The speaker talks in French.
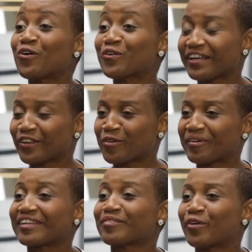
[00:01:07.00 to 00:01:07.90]
aux
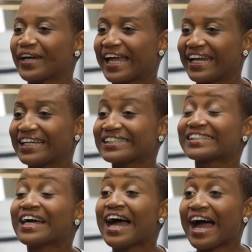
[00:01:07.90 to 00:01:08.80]
entreprises montréalaises
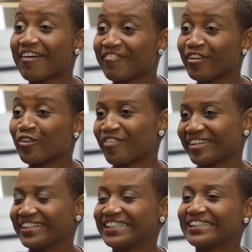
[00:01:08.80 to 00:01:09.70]
afin de
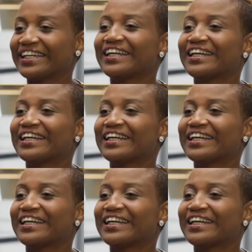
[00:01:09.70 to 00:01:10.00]
faciliter